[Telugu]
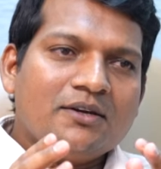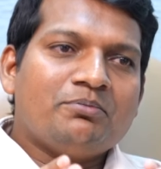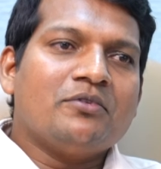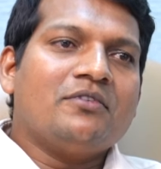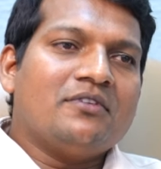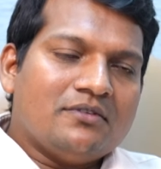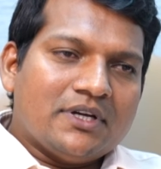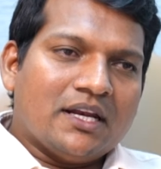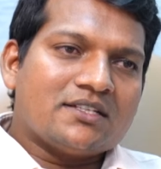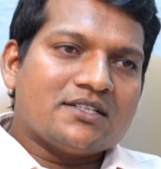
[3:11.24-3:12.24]
ఇప్పుడు
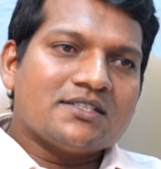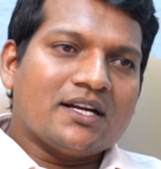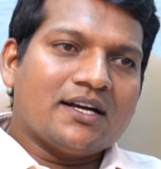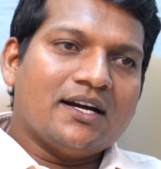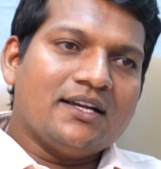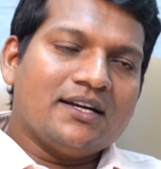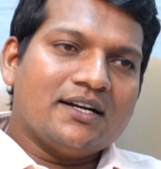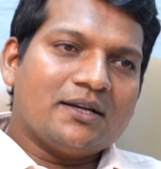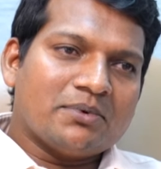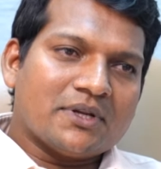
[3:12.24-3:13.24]
ఎలక్షన్స్ అడగాలి అని
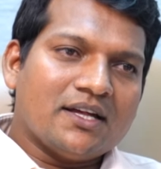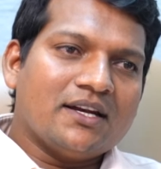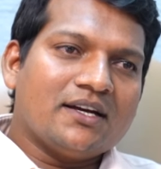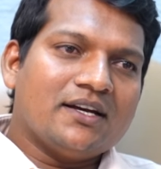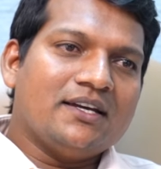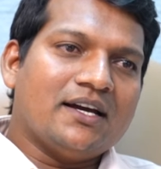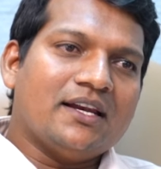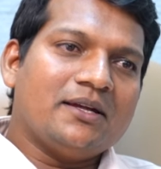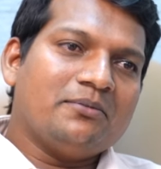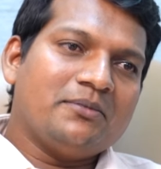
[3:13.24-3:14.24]
అంటే ప్రధానంగా ఈ
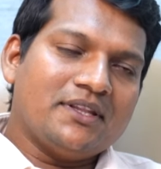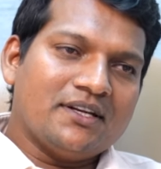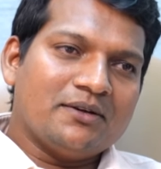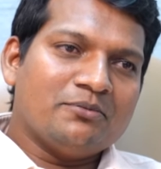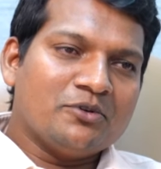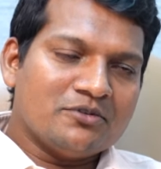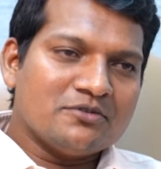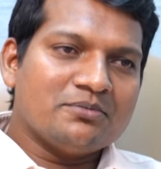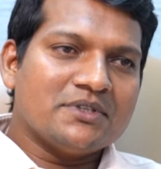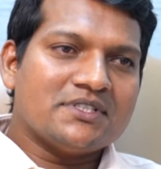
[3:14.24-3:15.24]
ఆలయం మీదనే ముందు
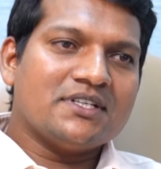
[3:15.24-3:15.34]
చూపించి